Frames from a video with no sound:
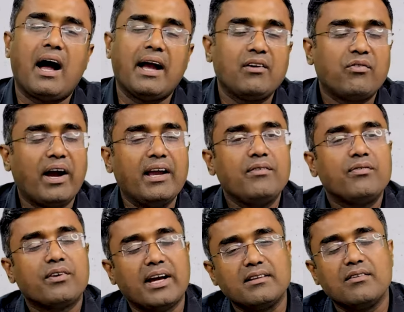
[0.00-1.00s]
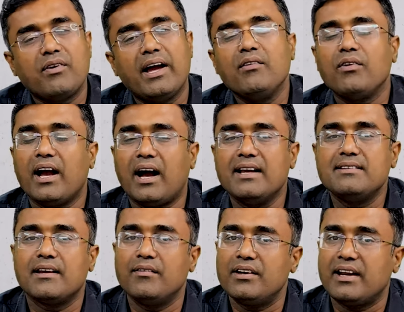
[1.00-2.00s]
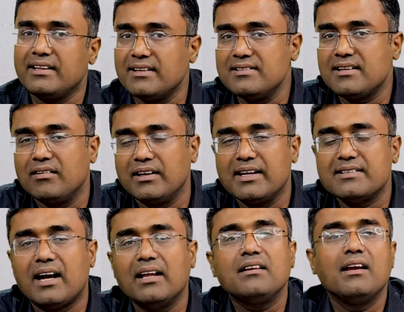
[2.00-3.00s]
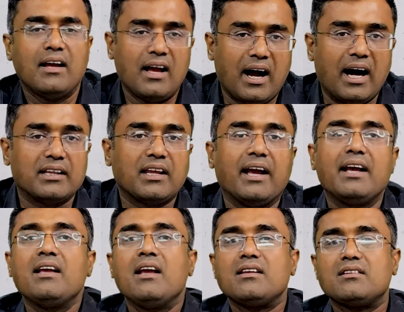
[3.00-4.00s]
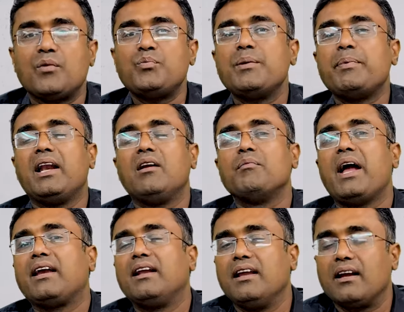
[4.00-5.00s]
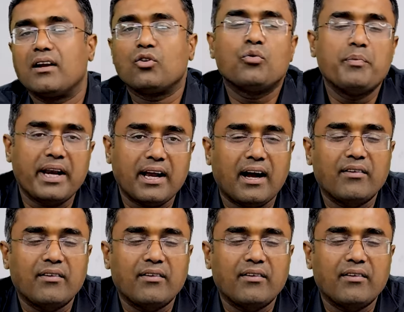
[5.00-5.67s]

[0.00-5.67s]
आई फाइव राइजन फाइव या आई सेवन राइजन सेवन के साथ आता है सबसे पहले मैं क्लियर कर दू मैंने